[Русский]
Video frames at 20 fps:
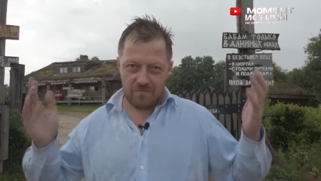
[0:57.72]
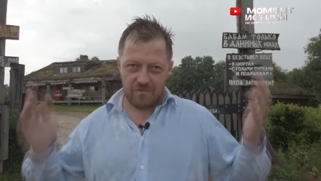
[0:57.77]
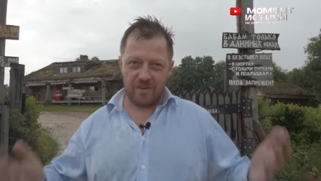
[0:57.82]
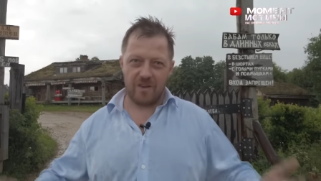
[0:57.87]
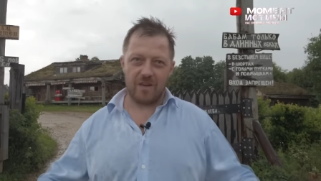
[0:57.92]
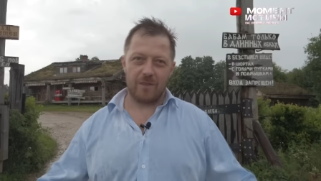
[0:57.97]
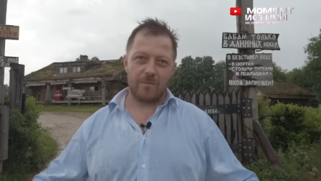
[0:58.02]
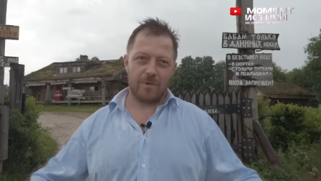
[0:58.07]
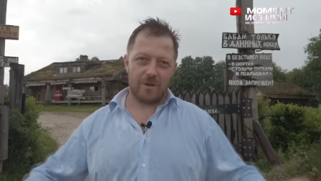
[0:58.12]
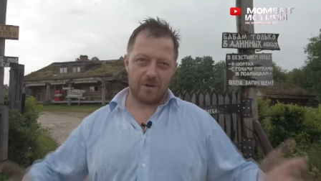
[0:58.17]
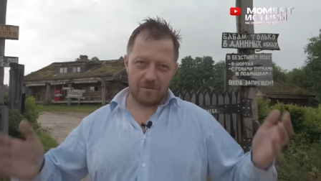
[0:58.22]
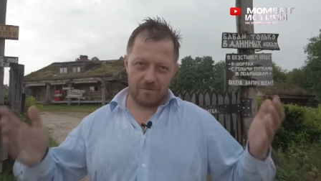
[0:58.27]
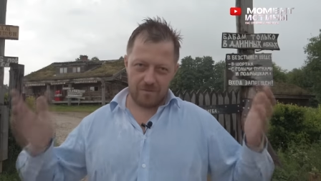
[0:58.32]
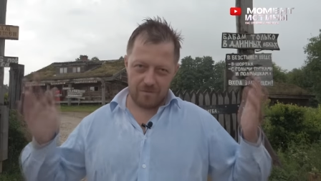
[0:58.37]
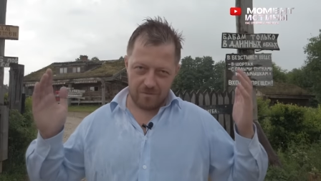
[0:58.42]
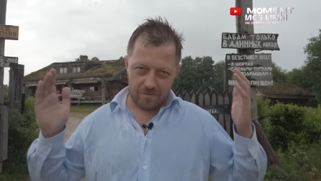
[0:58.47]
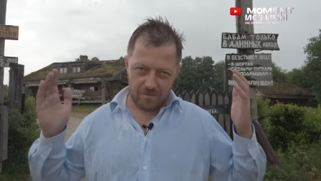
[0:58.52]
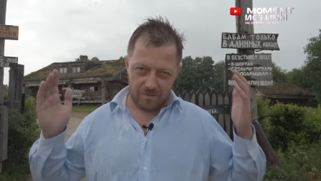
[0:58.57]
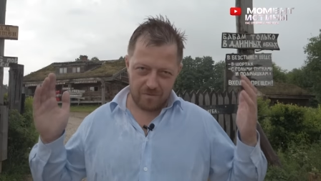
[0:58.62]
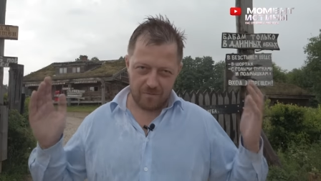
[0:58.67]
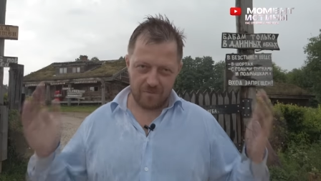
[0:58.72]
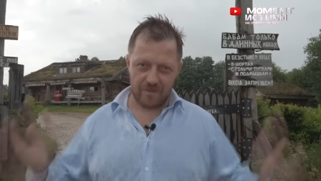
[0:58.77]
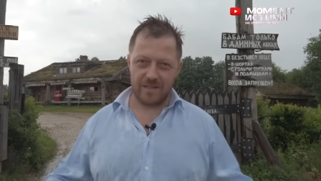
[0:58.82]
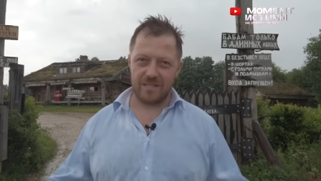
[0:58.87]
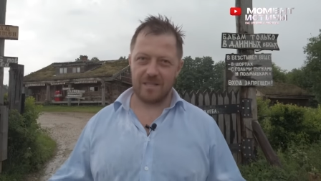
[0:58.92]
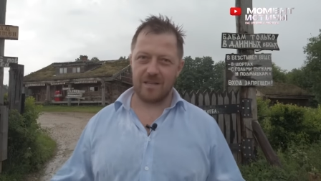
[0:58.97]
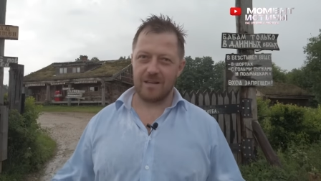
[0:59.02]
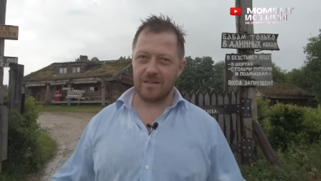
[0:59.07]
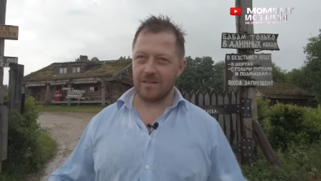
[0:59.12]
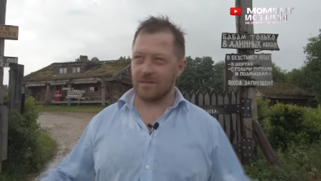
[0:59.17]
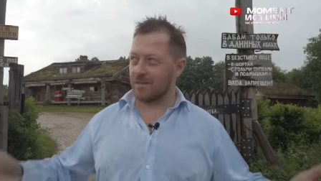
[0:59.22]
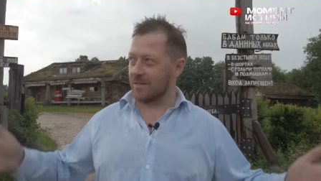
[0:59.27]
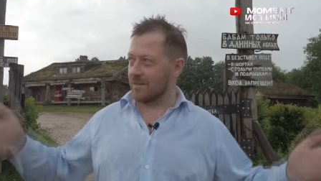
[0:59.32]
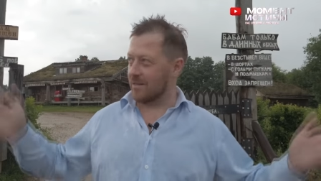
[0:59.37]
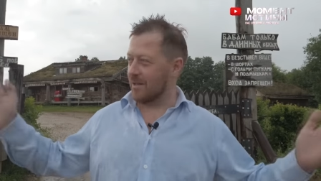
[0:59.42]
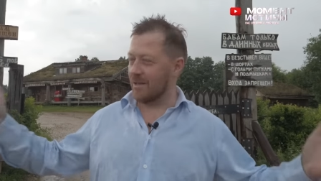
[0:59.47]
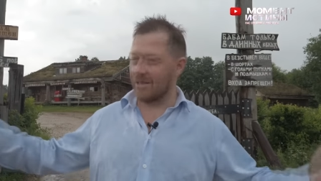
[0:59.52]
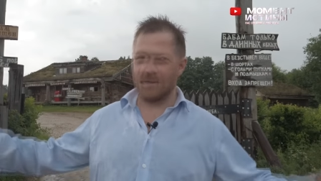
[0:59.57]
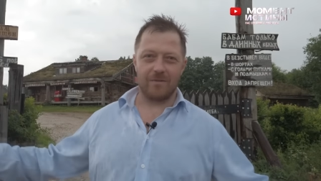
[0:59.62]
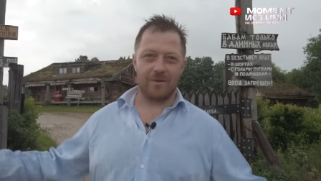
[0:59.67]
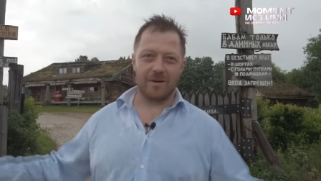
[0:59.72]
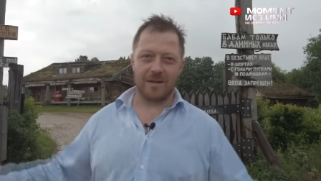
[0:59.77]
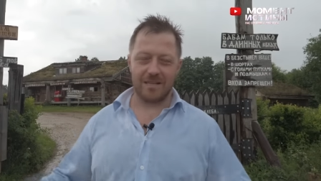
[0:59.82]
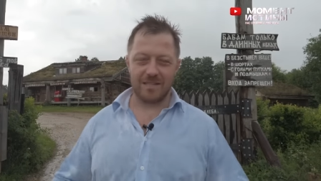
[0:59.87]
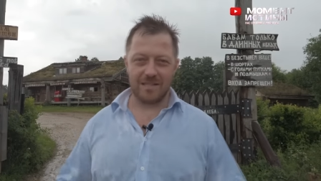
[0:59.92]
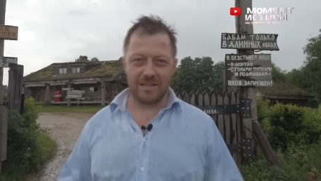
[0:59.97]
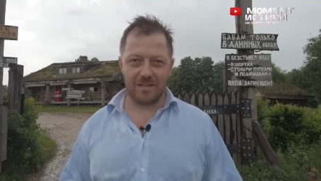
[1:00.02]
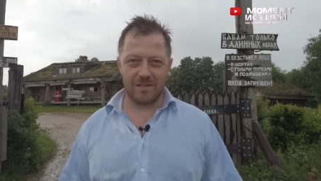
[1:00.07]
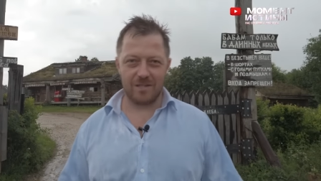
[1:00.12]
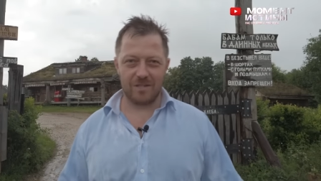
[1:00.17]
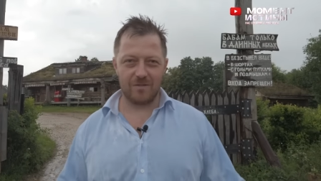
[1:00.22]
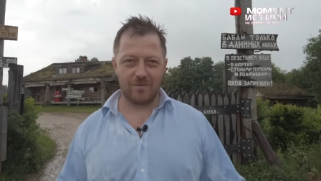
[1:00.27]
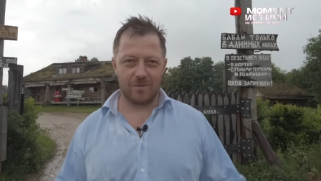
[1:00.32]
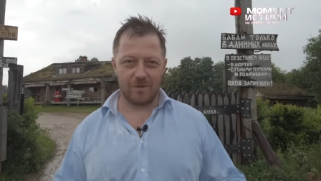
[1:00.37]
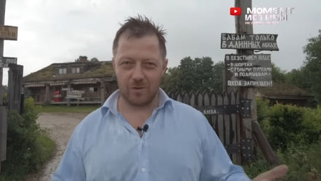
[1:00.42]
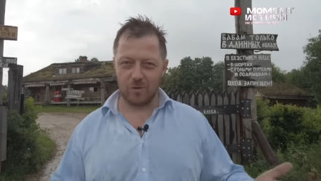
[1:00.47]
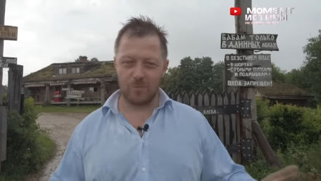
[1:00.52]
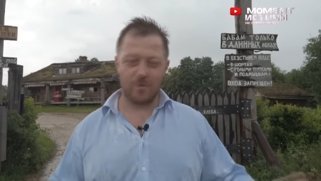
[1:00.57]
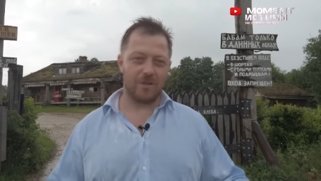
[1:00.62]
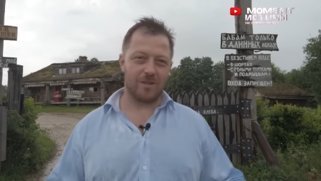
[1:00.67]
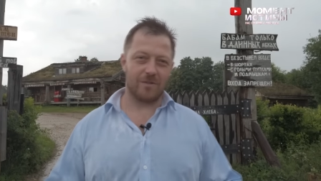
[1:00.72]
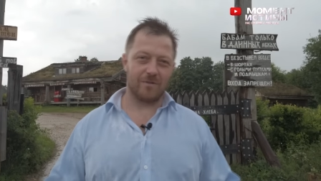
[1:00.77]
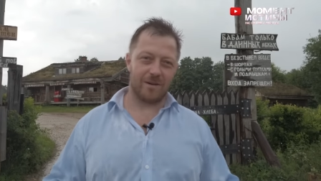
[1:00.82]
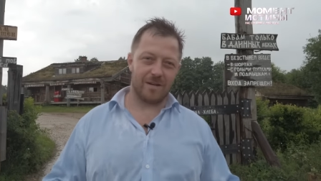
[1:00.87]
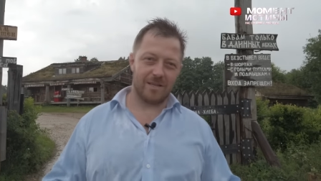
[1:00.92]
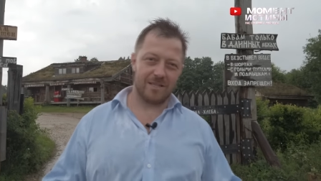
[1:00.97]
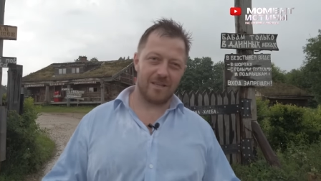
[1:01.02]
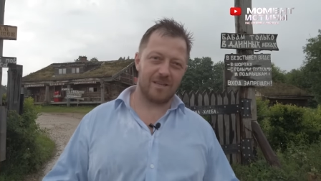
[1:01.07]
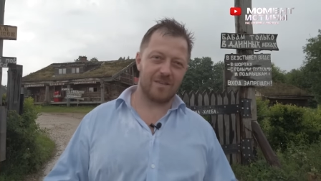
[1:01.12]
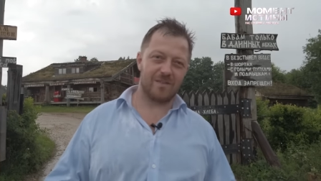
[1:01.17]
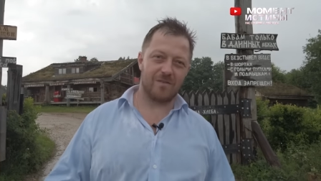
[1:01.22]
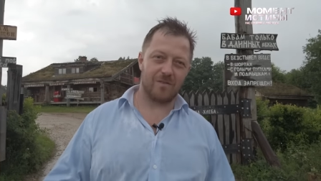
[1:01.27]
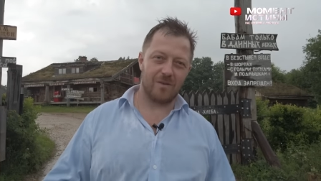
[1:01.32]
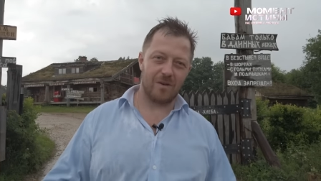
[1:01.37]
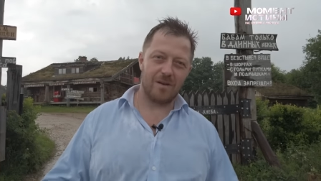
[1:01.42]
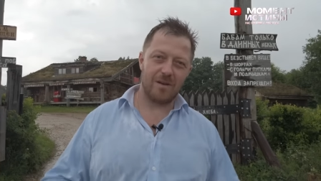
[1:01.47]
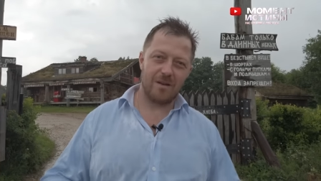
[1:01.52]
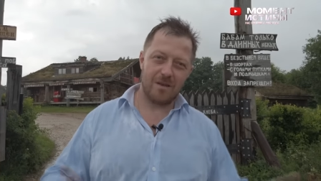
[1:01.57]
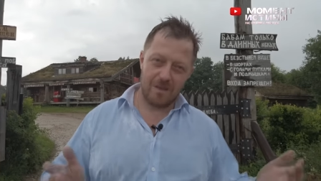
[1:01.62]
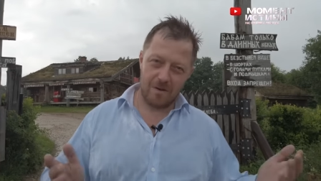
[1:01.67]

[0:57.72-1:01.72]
Фермер, владелец данного хозяйства, изумительного хозяйства.